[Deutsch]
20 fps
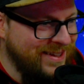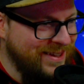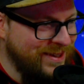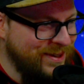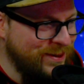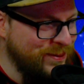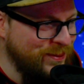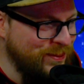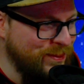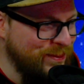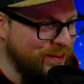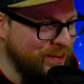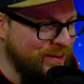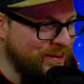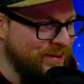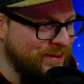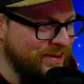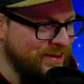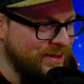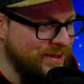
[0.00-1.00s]
Gut,
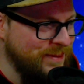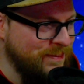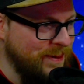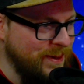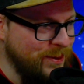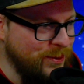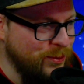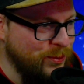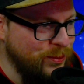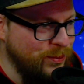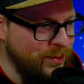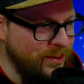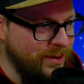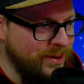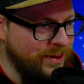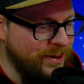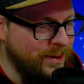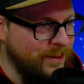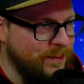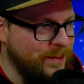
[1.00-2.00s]
zwei Grüne
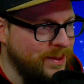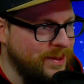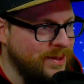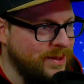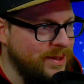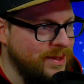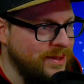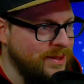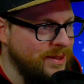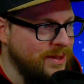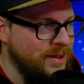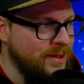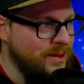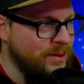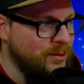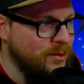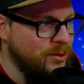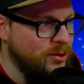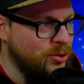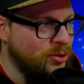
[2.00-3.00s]
in der Mitte. Das ist
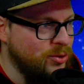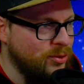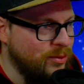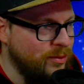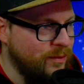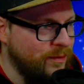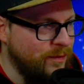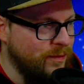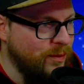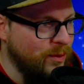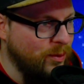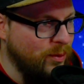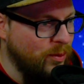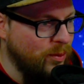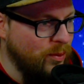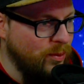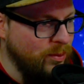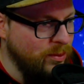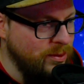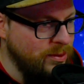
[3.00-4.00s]
natürlich schön für
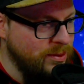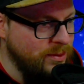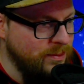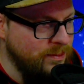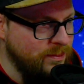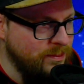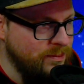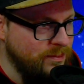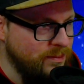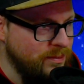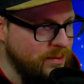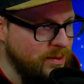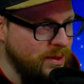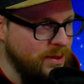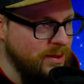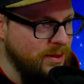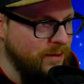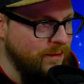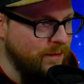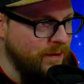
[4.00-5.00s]
Rot.
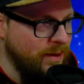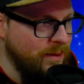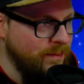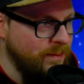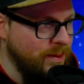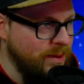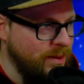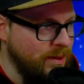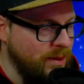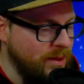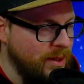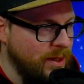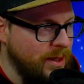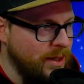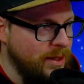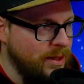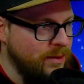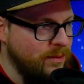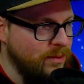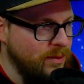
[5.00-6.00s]
Das gefällt mir hier.
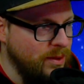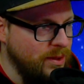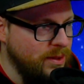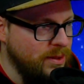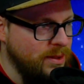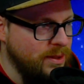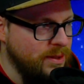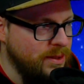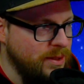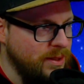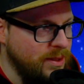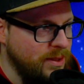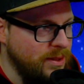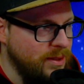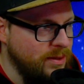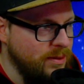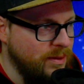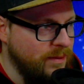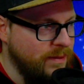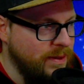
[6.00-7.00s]
Ich würde ja tatsächlich
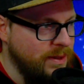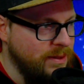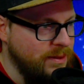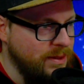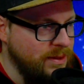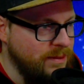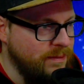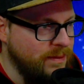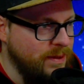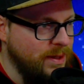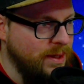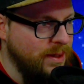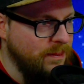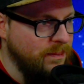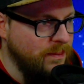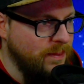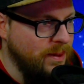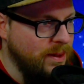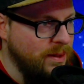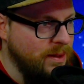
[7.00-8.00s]
sogar, weißt du was, wir geben
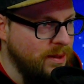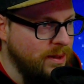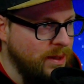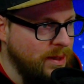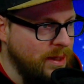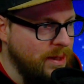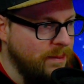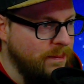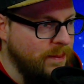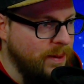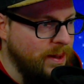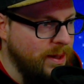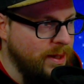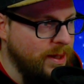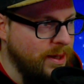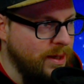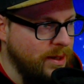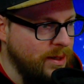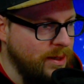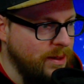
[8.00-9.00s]
mal
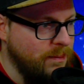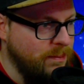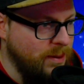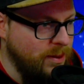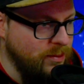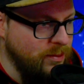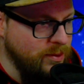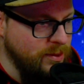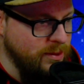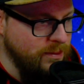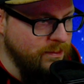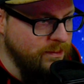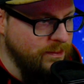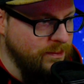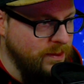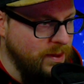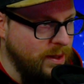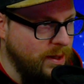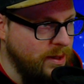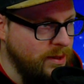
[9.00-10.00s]
Mahegan eine Pause.
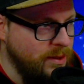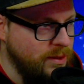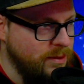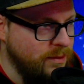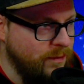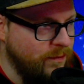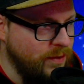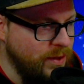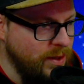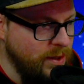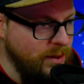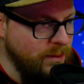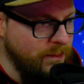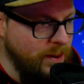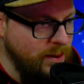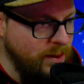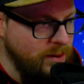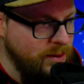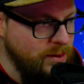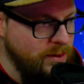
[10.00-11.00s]
Er hat viel
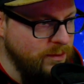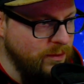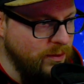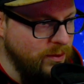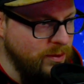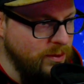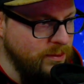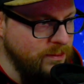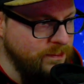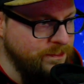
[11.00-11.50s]
gemacht die Woche.